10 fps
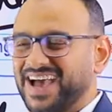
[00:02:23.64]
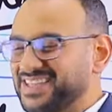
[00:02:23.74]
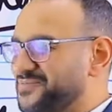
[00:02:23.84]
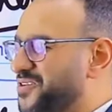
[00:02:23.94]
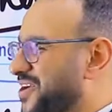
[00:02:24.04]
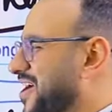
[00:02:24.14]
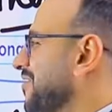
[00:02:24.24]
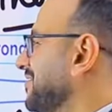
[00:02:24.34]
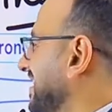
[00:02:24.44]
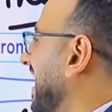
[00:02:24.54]
اديني بقول لك
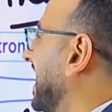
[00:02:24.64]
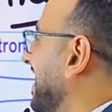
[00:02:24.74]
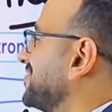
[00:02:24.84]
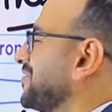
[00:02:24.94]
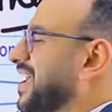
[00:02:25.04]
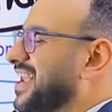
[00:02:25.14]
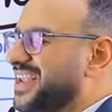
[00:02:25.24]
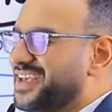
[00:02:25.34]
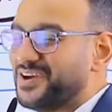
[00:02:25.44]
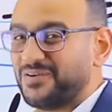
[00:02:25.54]
اهو دي عليها سؤال
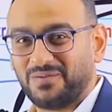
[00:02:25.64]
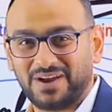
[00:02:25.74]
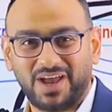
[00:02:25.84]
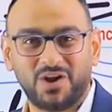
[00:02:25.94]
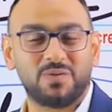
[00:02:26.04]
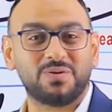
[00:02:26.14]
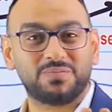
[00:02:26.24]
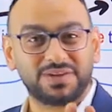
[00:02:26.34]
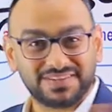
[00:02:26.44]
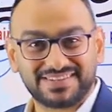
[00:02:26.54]
واللي حلو يا
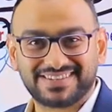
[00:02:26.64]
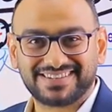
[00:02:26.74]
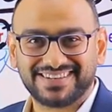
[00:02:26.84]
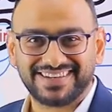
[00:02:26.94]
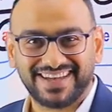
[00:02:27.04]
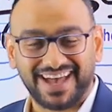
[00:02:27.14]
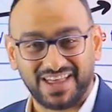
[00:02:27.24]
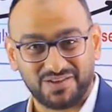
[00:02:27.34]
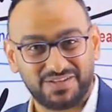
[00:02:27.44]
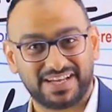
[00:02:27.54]
برنس
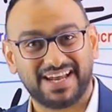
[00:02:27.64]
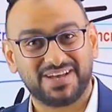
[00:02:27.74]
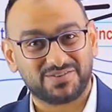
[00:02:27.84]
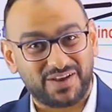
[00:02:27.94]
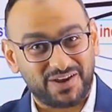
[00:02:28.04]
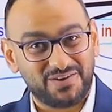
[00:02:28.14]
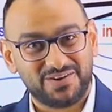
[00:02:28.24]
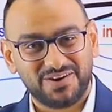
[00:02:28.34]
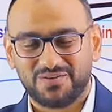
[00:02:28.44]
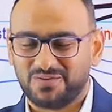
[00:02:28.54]
انا قلت لك عليها سؤال
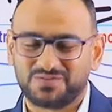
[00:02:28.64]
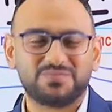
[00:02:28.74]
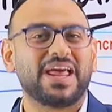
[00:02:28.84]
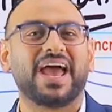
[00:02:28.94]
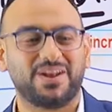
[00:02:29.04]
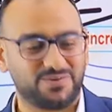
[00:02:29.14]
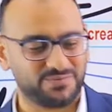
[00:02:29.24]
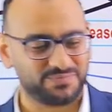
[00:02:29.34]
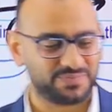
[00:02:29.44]
اهو شوف مين هيحله